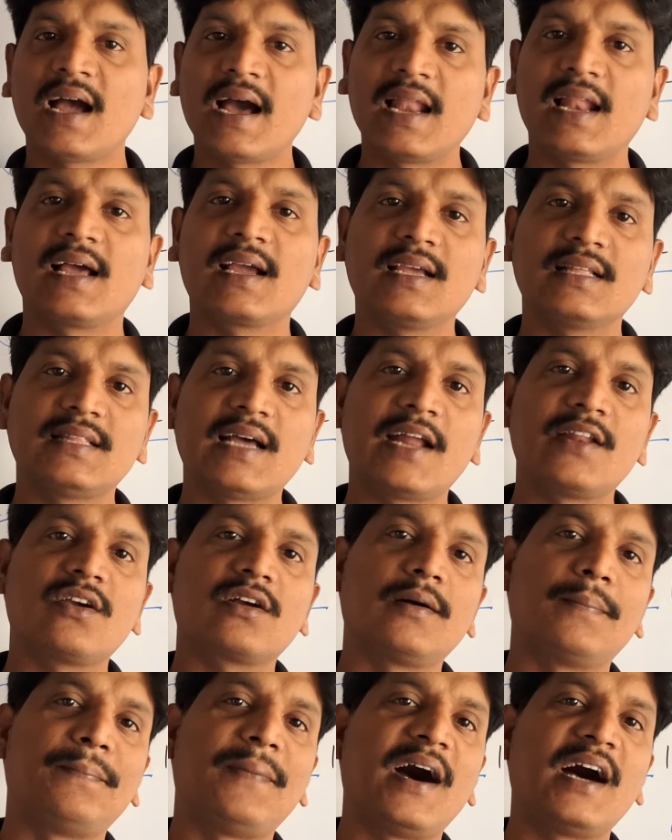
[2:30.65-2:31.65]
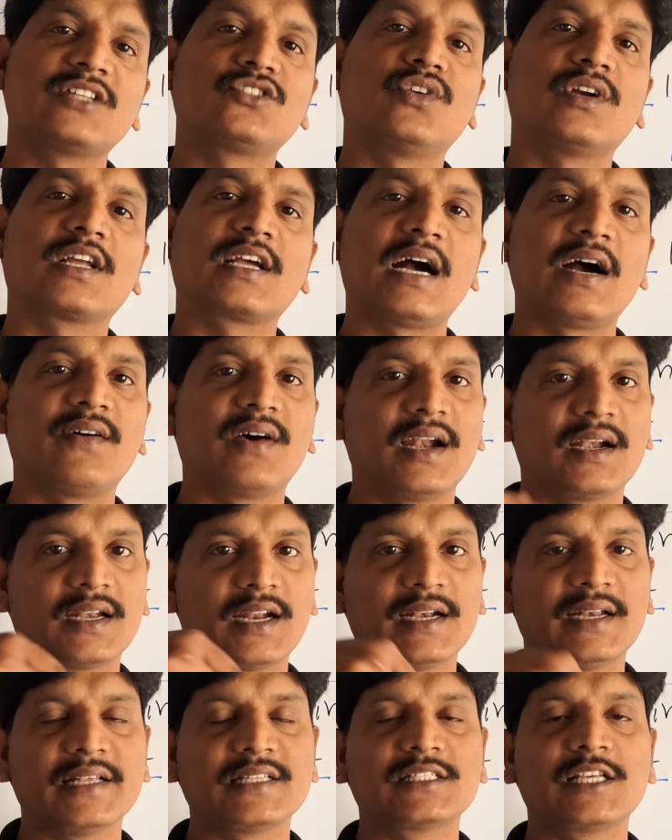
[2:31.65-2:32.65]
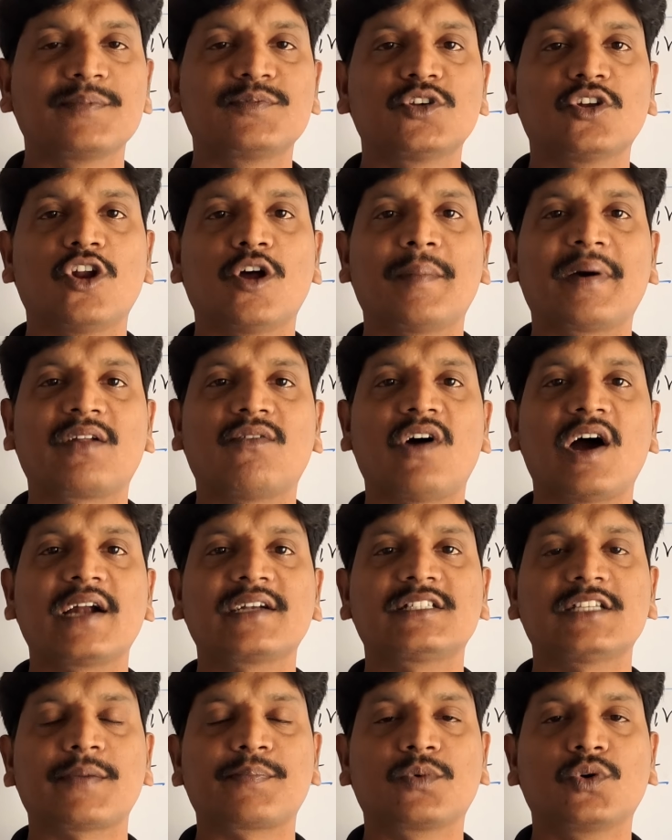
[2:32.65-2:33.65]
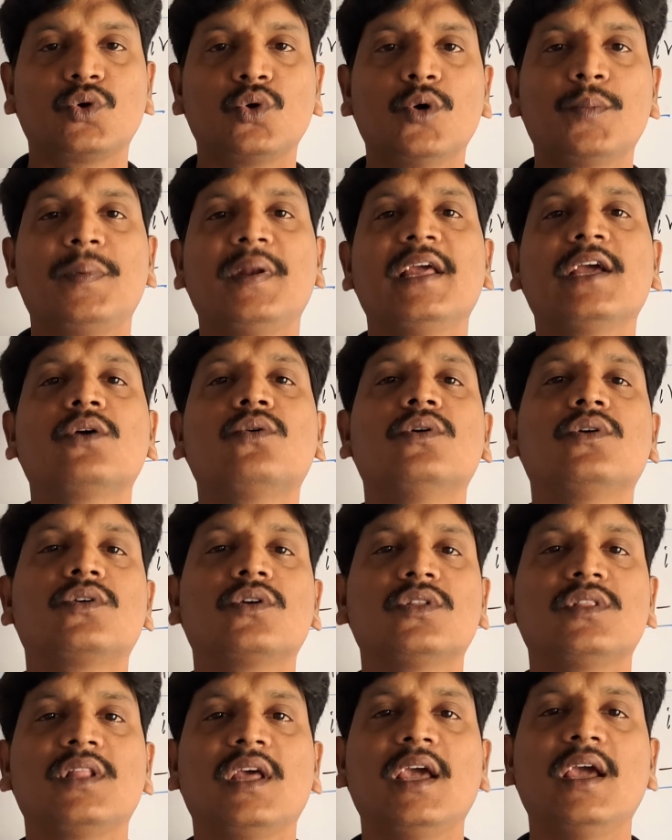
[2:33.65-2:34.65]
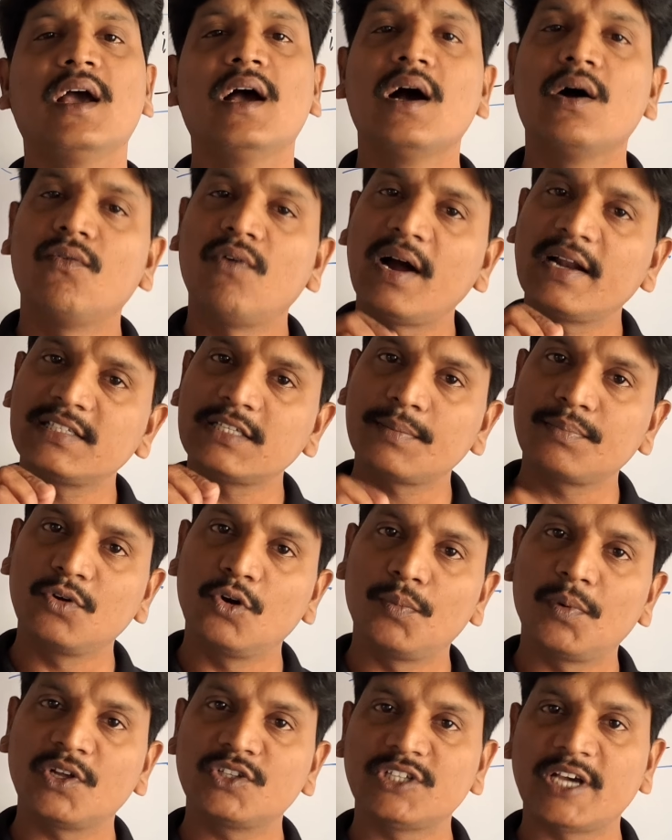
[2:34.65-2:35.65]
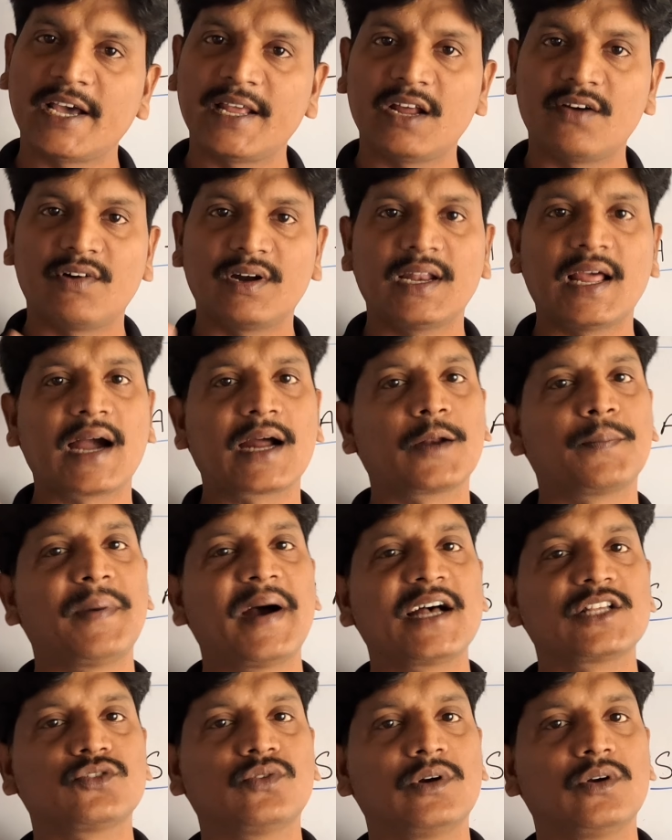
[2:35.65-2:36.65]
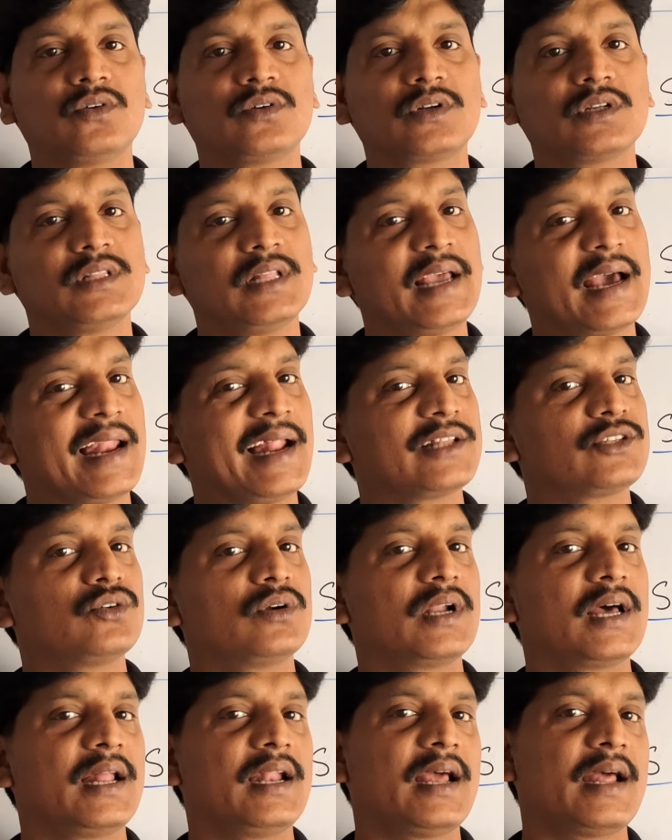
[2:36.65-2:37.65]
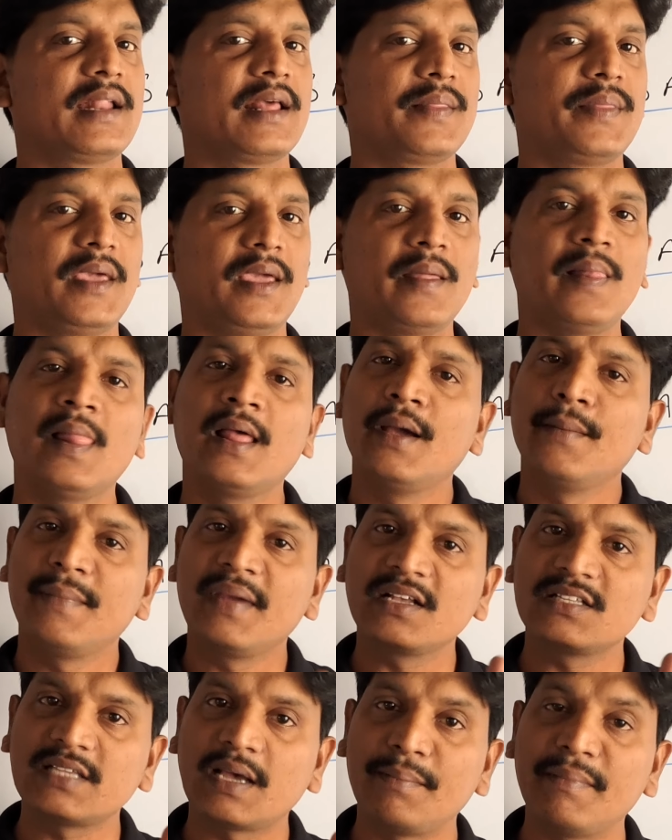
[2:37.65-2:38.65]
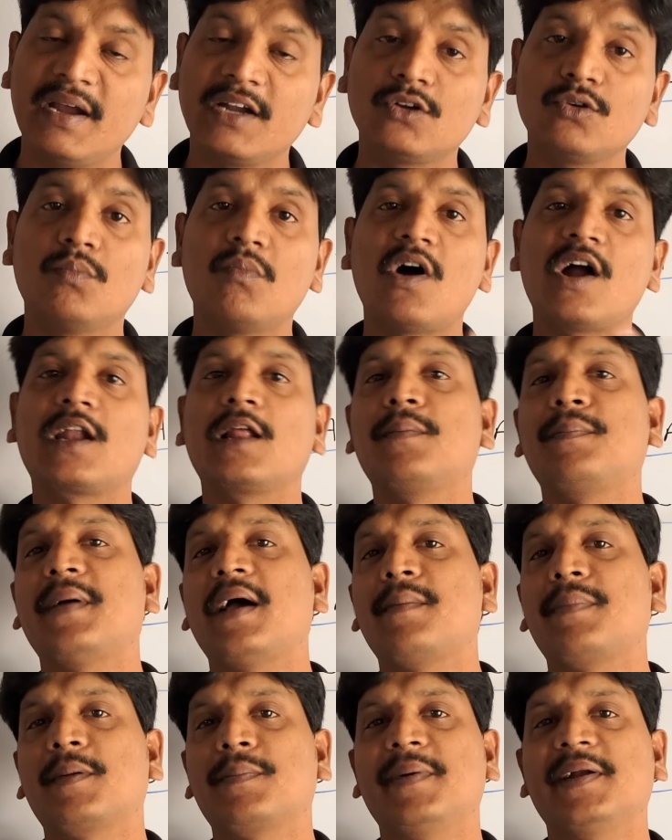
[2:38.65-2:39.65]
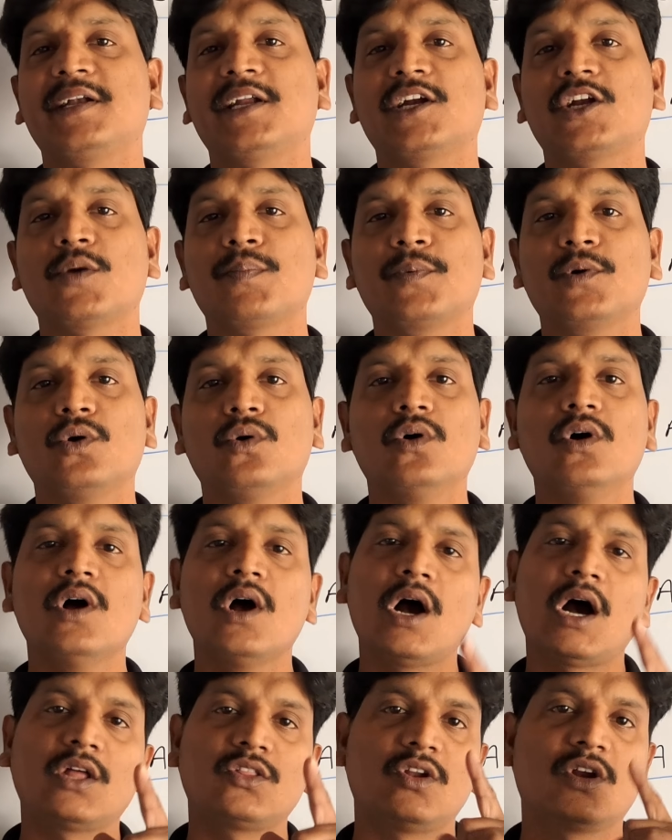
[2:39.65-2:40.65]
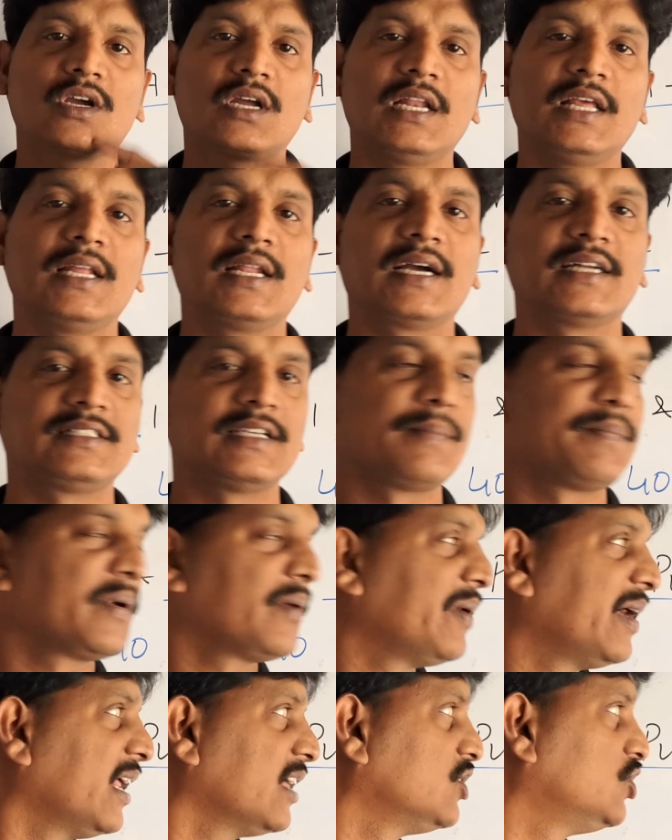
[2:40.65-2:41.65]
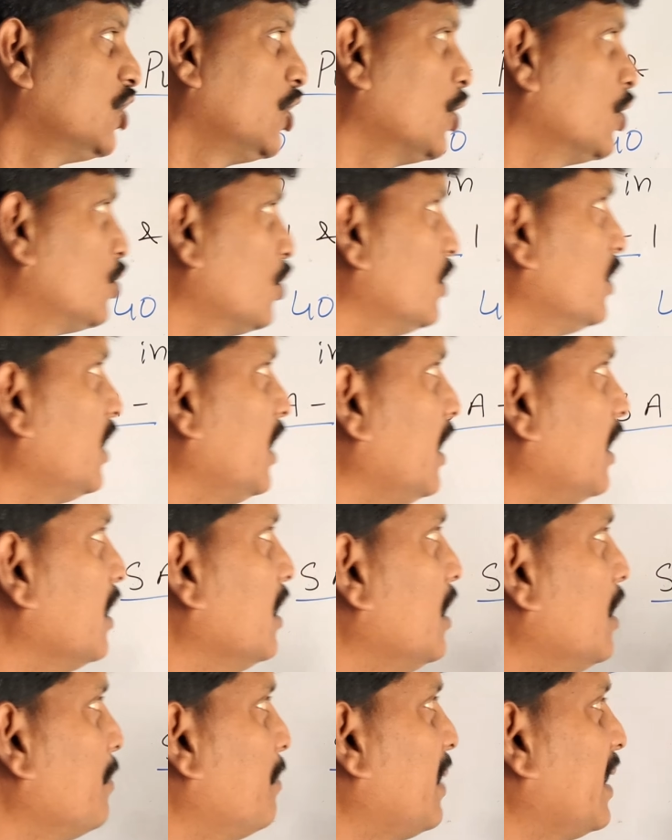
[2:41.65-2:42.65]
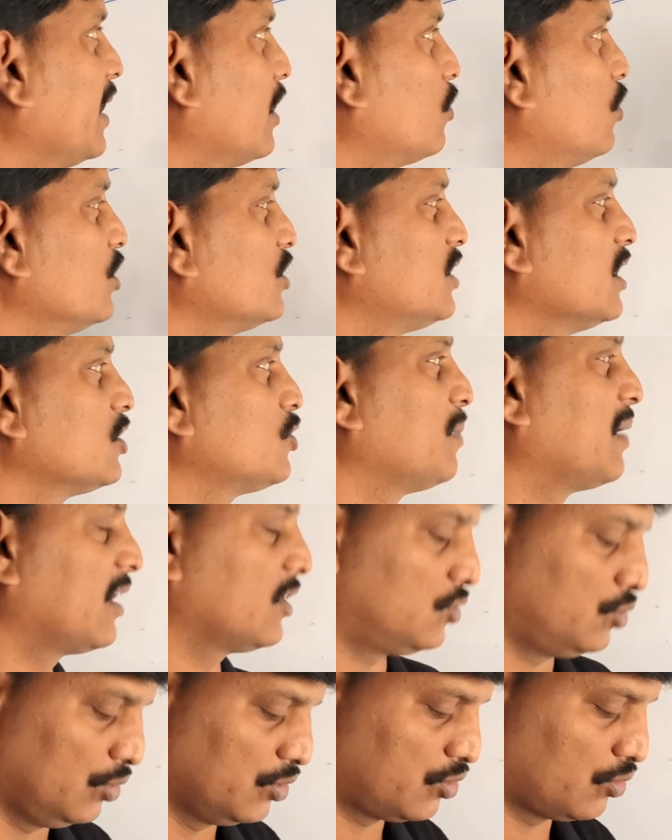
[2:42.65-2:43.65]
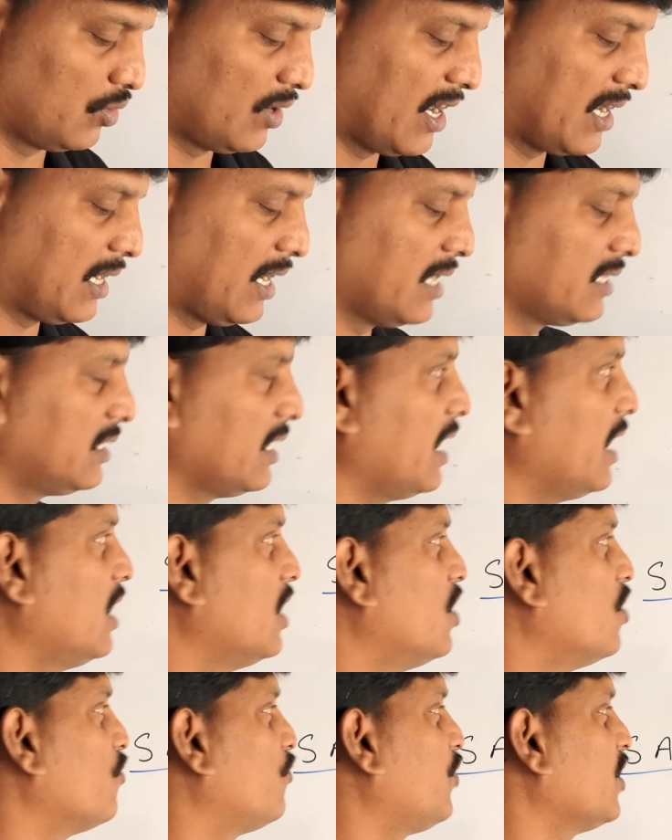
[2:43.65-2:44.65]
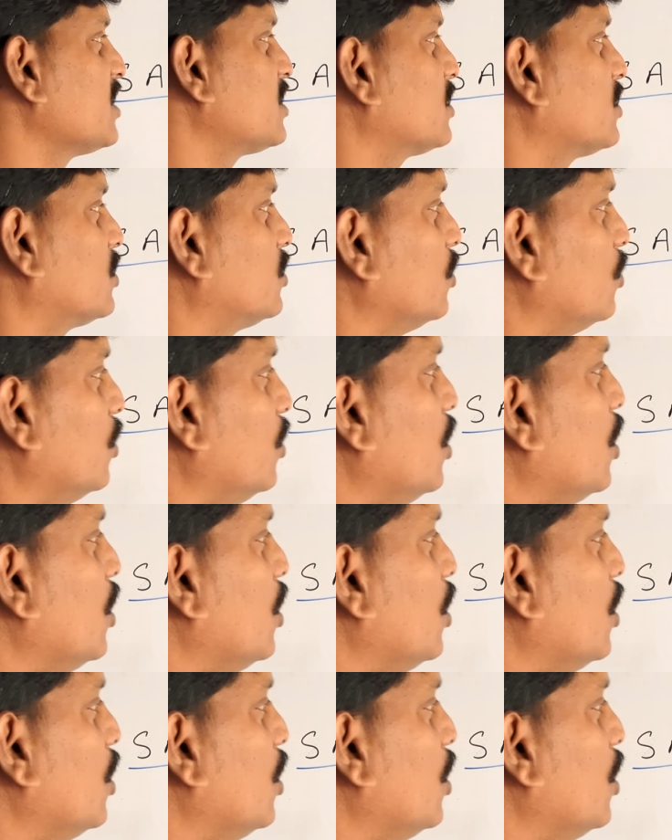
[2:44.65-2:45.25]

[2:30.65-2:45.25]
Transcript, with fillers: అలాగే దాని యొక్క పాస్వర్డ్ కావాలంటే డిస్క్రిప్షన్లో మన వాట్సాప్ గ్రూప్ లింక్ ఉంటుంది వాట్సాప్ గ్రూప్లో జాయిన్ అవ్వండి అక్కడ పాస్వర్డ్ ఉంటుంది ఎలా చూడాలి అనేది మీకు టు మోడల్ పేపర్ పెట్టేటప్పుడు అందులో క్లియర్గా చెప్పడం అనేది జరుగుతుంది మరి క్వశ్చన్స్ మనం చూసుకున్నట్లయితే ఫస్ట్